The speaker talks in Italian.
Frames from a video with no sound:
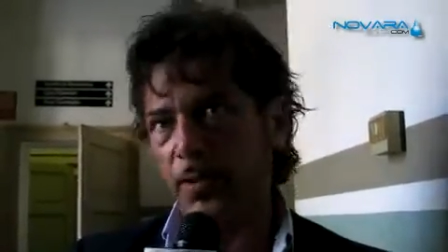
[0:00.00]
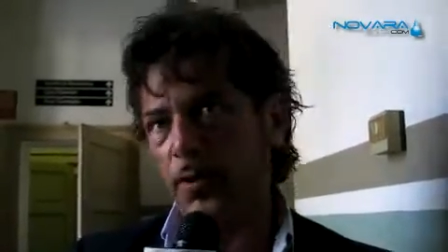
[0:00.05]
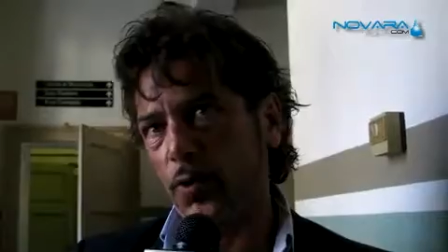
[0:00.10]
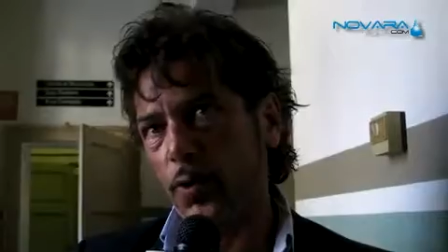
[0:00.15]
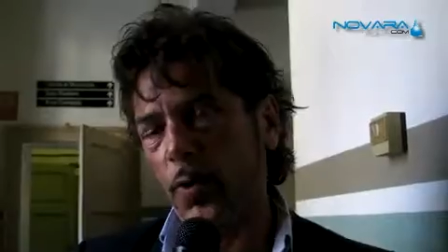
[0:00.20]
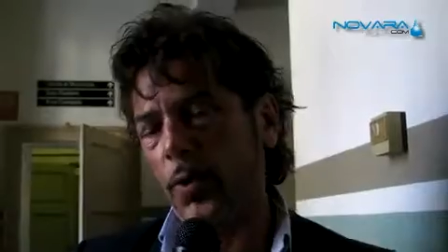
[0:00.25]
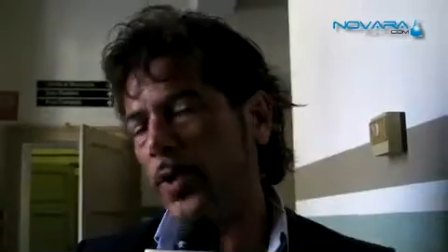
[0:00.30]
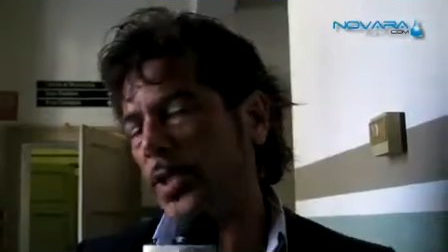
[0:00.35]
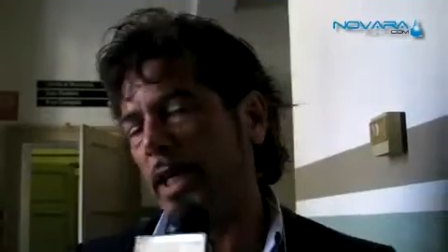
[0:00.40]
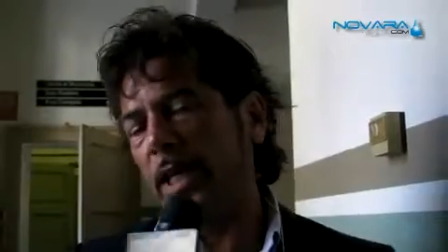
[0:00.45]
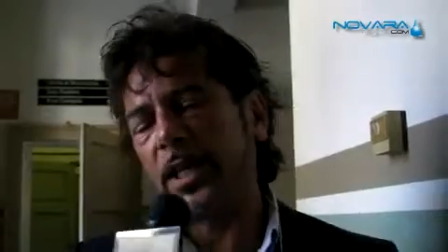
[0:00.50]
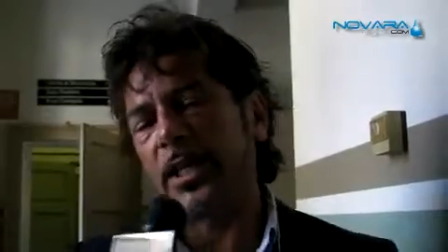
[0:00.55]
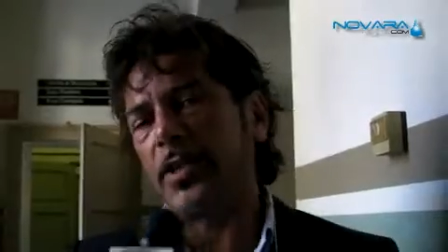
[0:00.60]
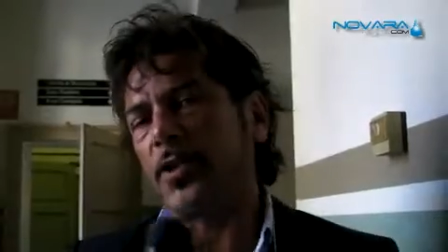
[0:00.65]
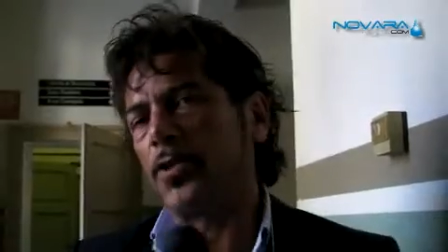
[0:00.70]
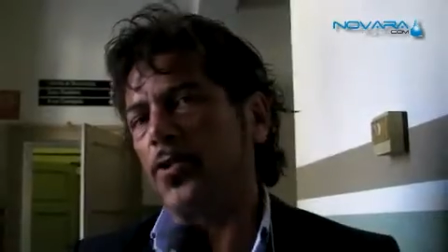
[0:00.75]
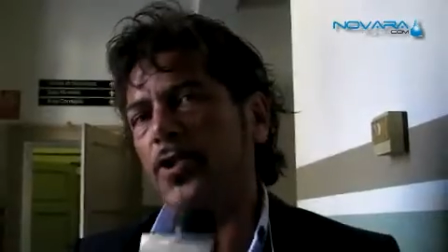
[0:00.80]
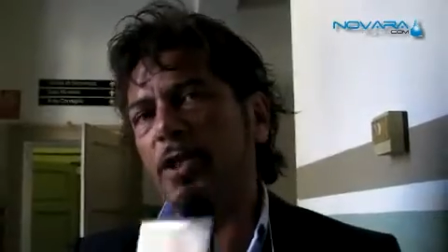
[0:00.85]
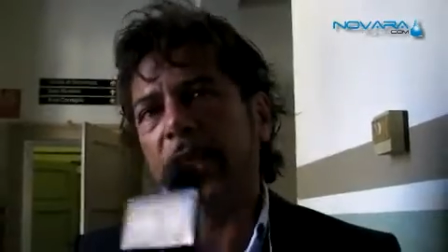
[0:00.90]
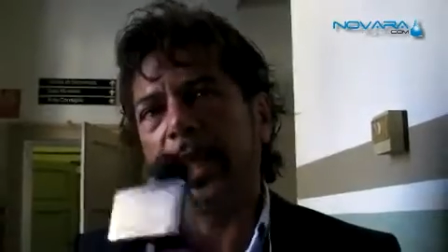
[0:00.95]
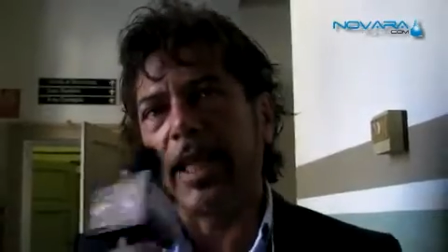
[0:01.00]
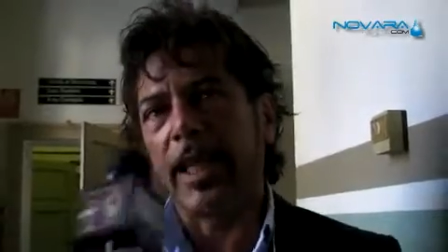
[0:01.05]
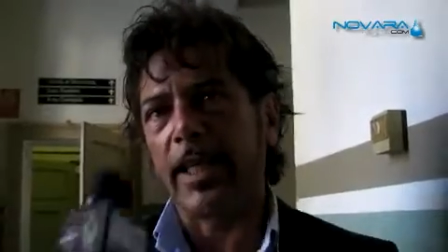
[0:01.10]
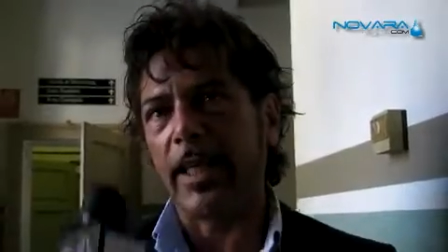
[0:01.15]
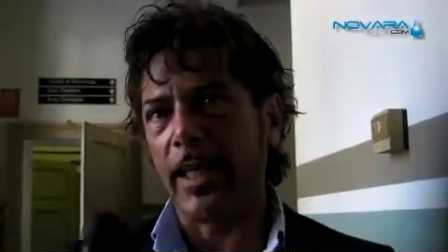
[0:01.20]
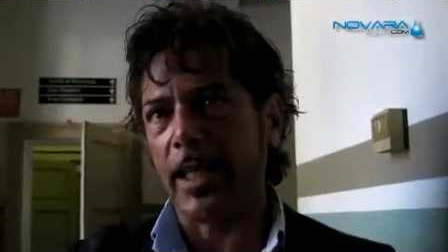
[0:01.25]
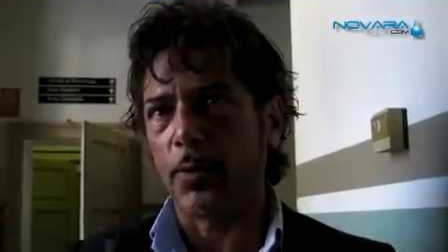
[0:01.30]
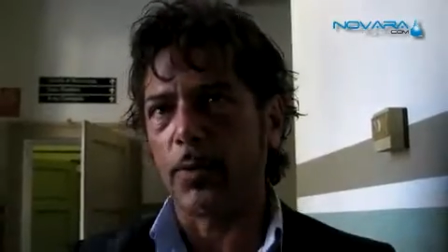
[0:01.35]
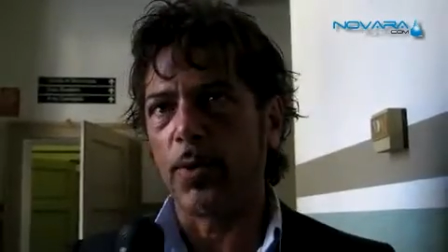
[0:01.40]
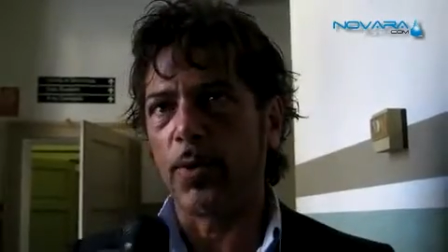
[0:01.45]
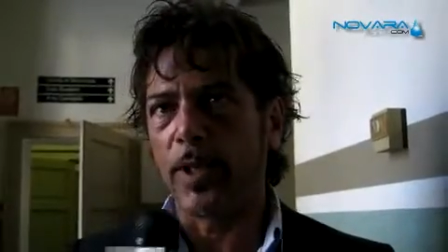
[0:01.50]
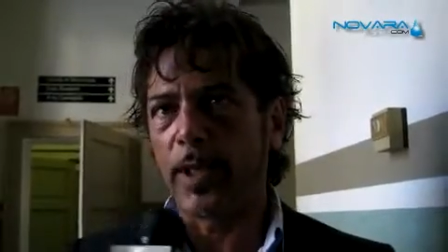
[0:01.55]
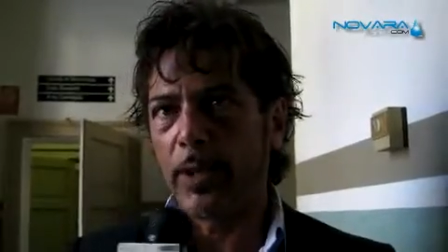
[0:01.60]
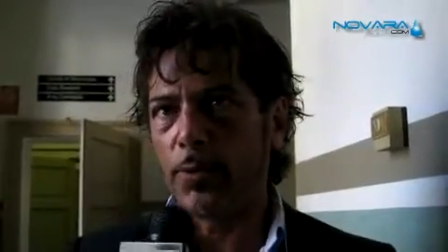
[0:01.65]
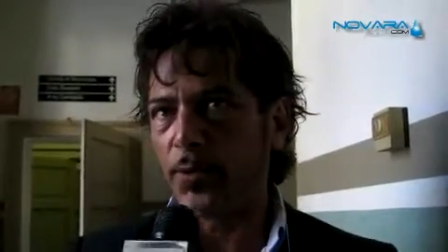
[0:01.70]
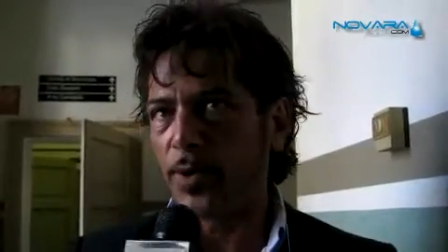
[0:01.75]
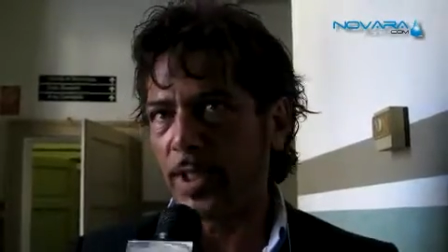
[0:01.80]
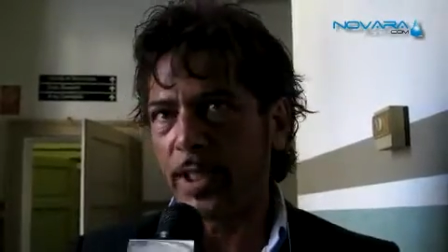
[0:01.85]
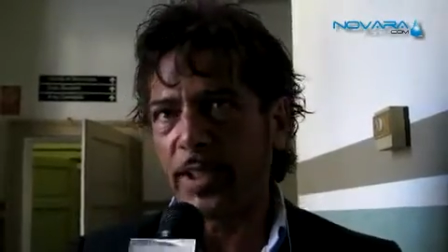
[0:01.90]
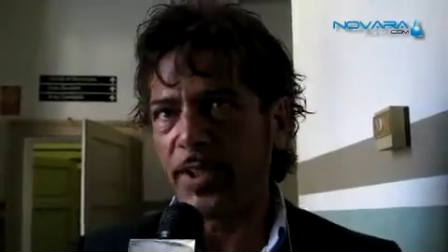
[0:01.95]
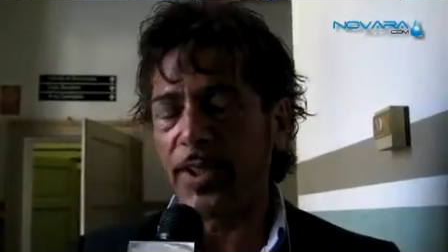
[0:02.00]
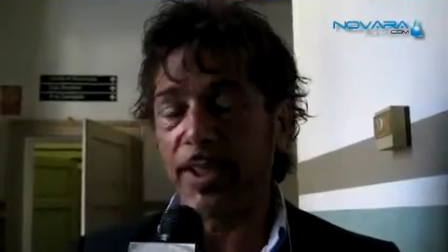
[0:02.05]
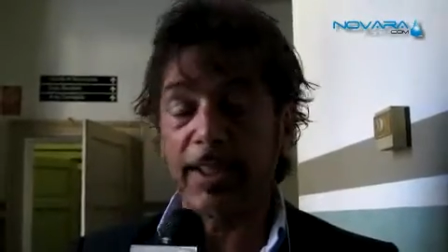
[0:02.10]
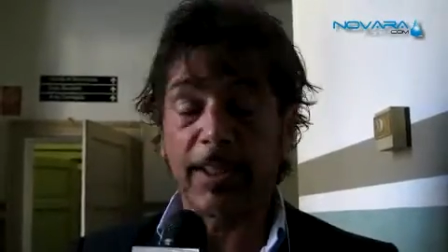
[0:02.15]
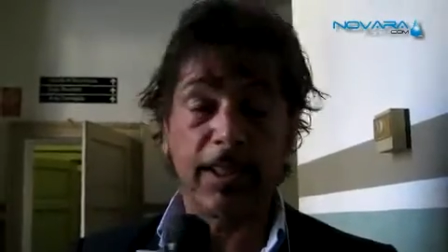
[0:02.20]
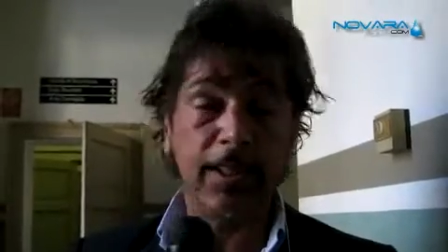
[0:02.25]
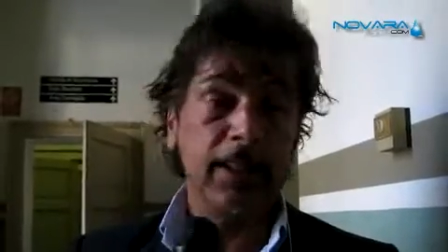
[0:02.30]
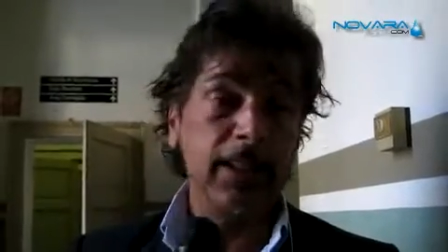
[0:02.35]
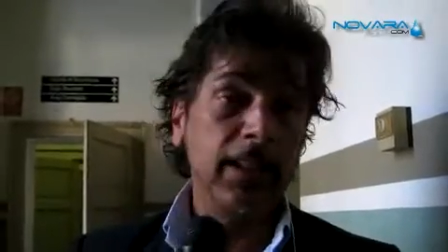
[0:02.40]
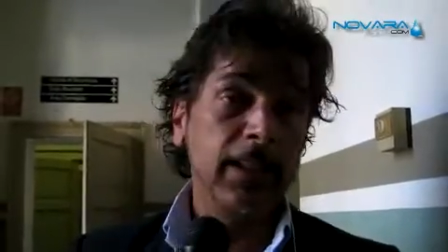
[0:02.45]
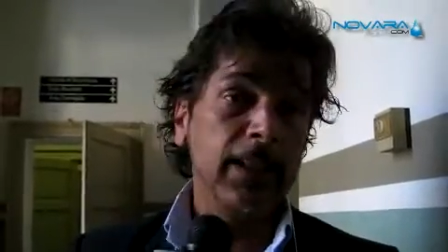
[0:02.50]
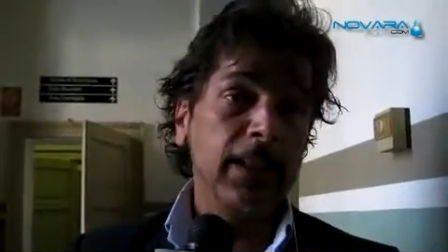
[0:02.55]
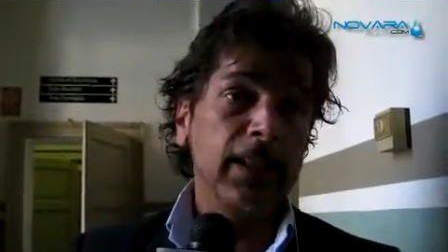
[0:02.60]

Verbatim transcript: su quello che è la sociale e quello che usa la gente.